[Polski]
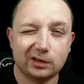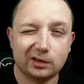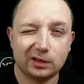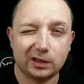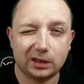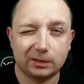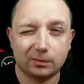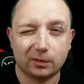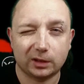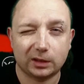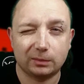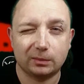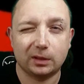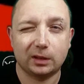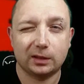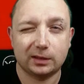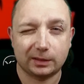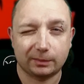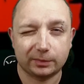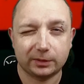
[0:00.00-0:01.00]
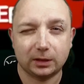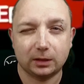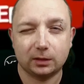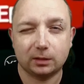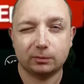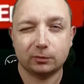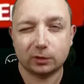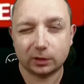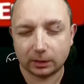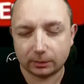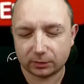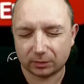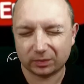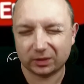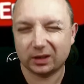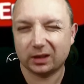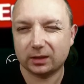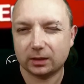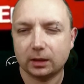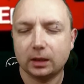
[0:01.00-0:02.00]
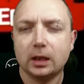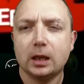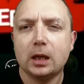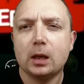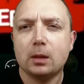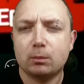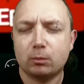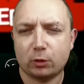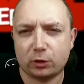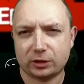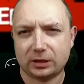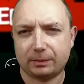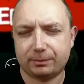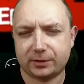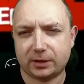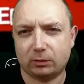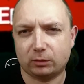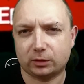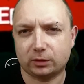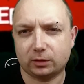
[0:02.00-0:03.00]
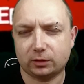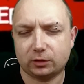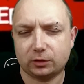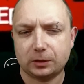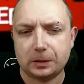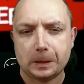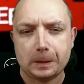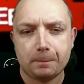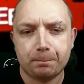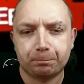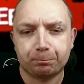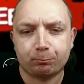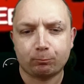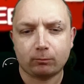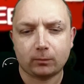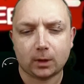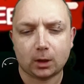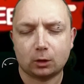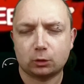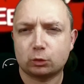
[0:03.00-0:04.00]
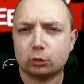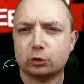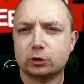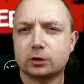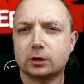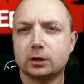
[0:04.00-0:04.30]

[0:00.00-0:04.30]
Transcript: z jednym okiem zamkniętym, drugie przymknięte można przełknąć. Otóż